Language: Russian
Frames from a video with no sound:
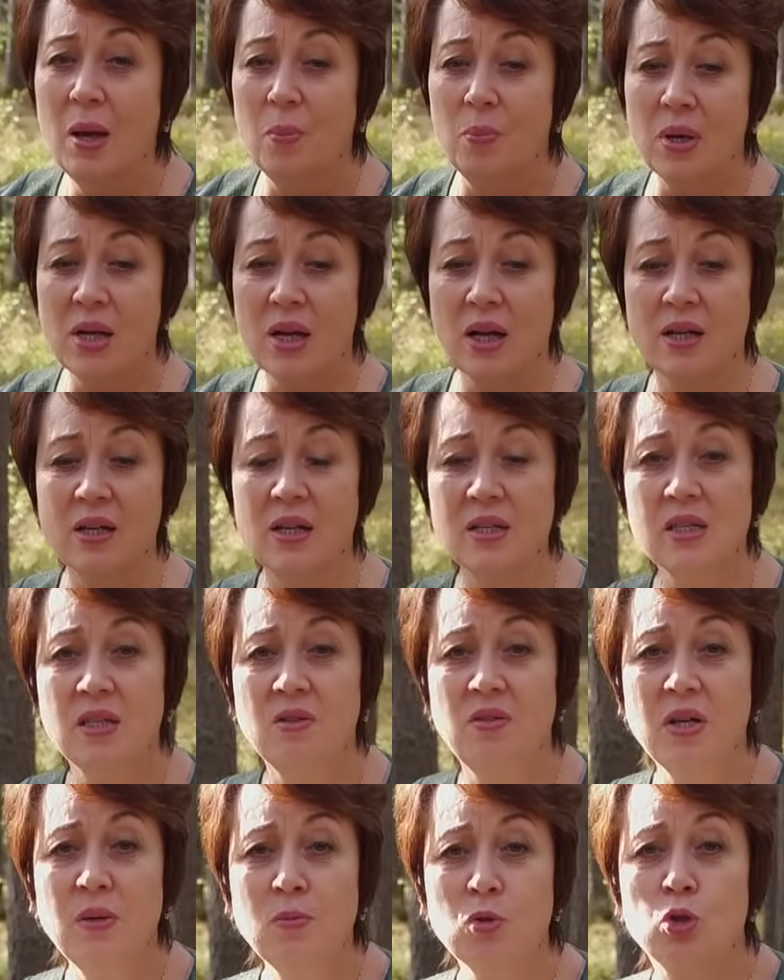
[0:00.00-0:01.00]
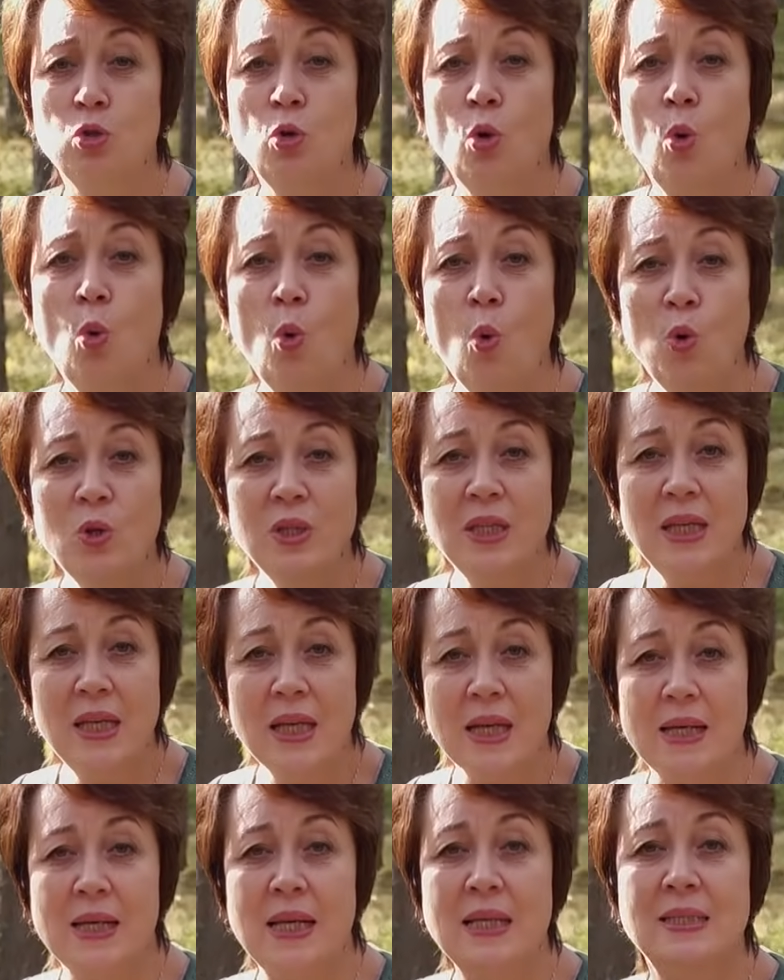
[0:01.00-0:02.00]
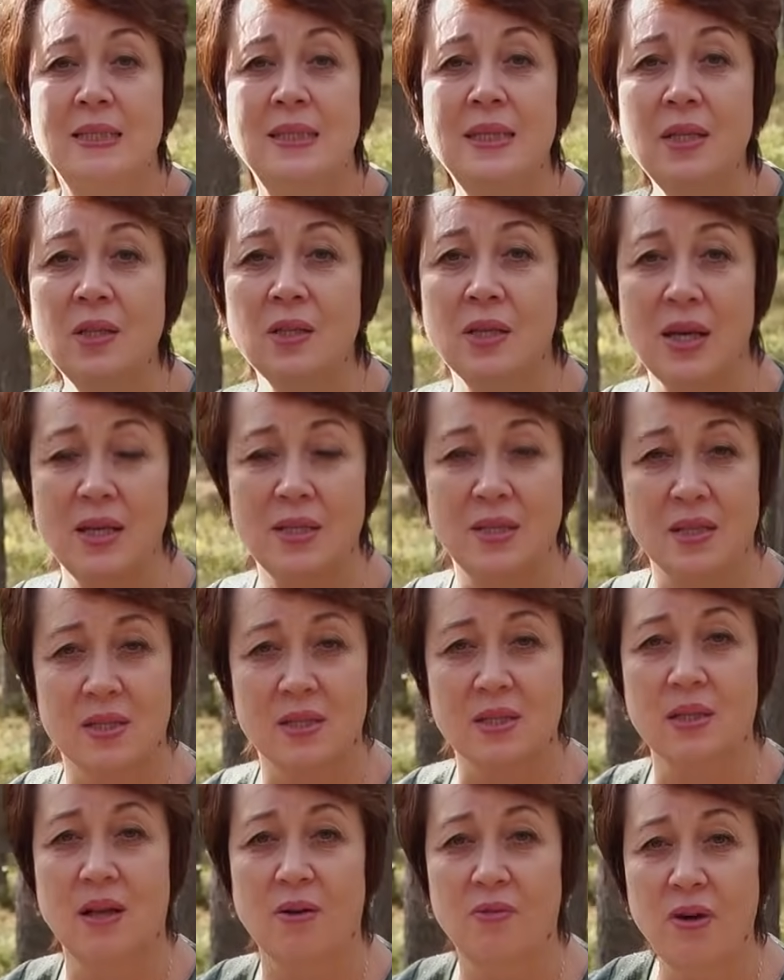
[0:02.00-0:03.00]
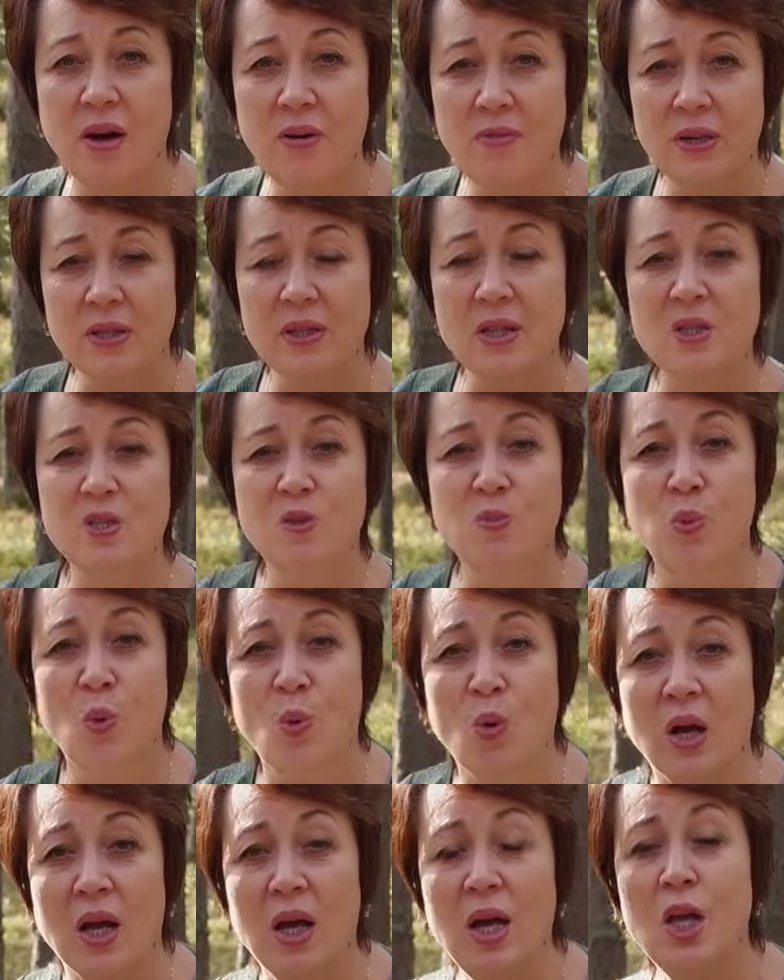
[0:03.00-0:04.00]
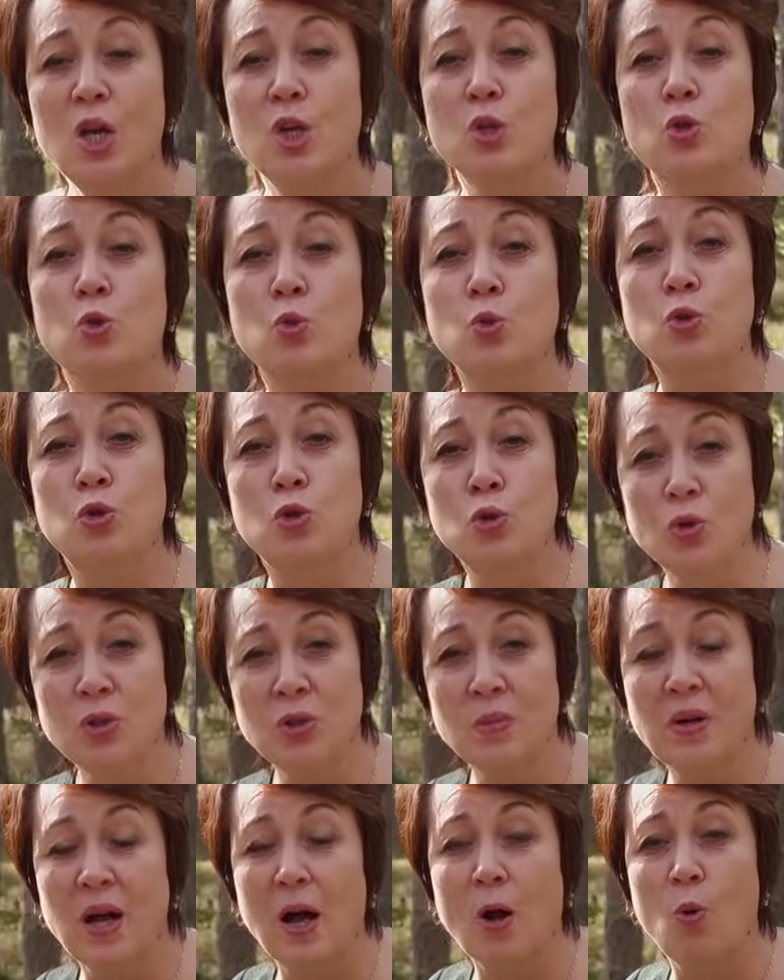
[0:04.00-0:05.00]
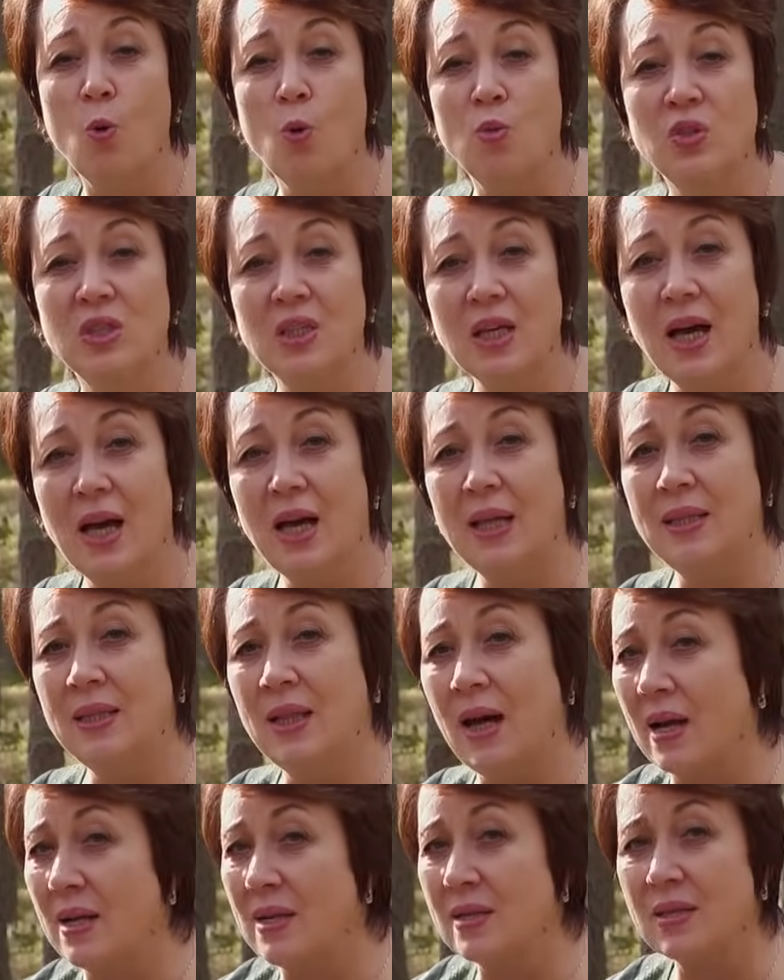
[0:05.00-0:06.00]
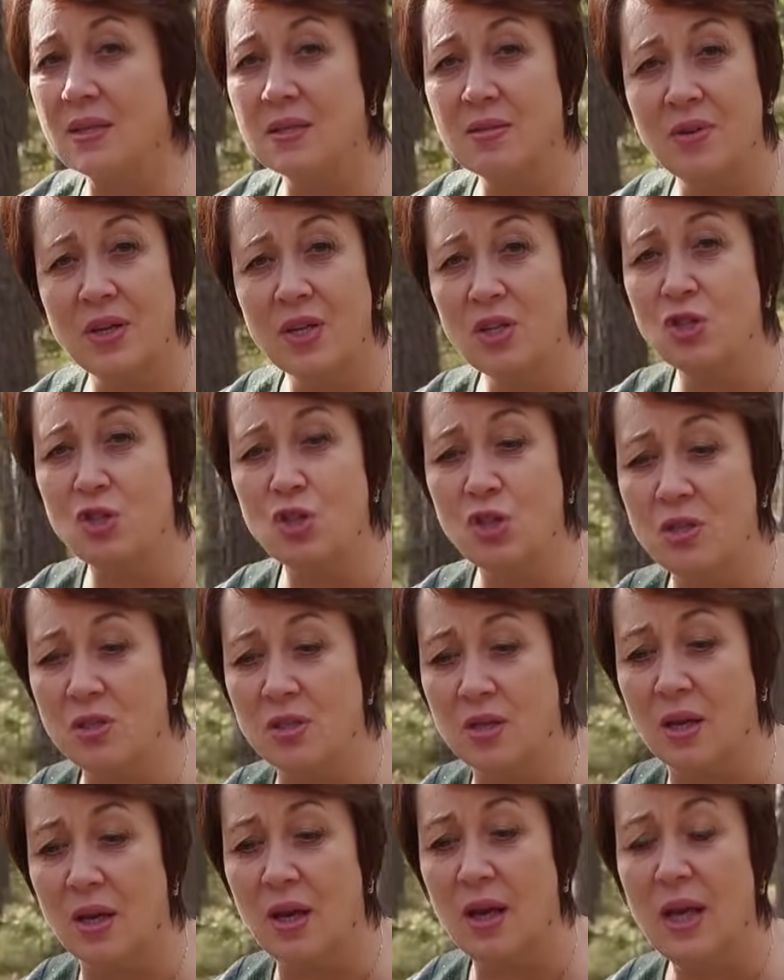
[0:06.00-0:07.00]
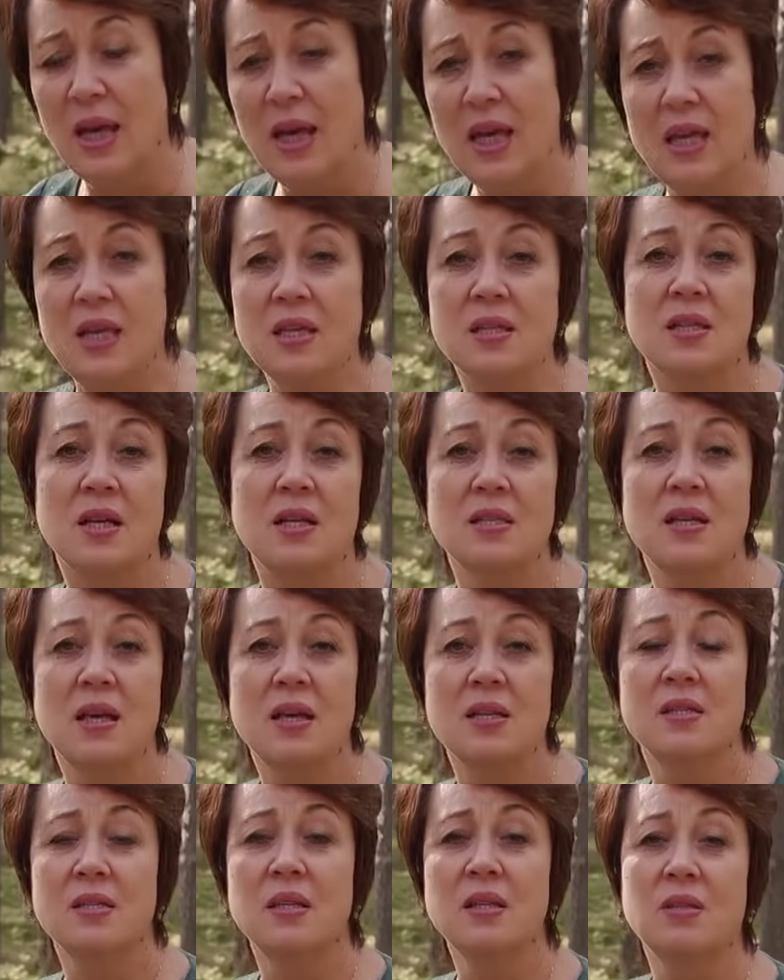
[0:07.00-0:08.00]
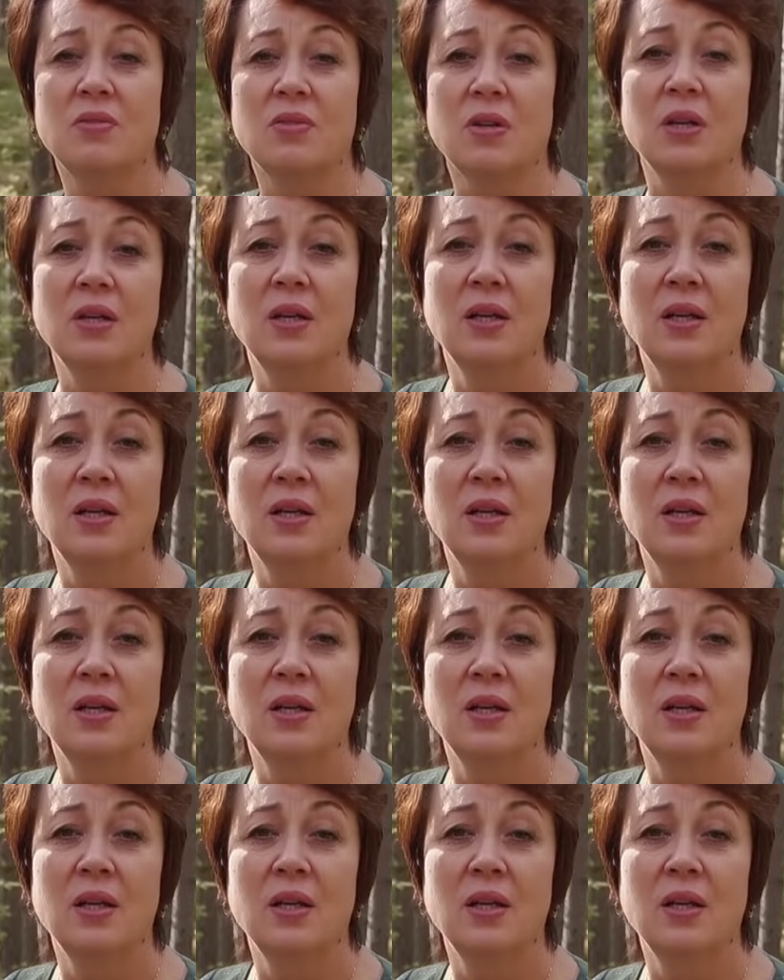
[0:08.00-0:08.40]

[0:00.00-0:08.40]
Мы как раз говорим, что он родил эти слова в адрес Бога с учетом какого-то анализа своей жизни. Исходя из этого,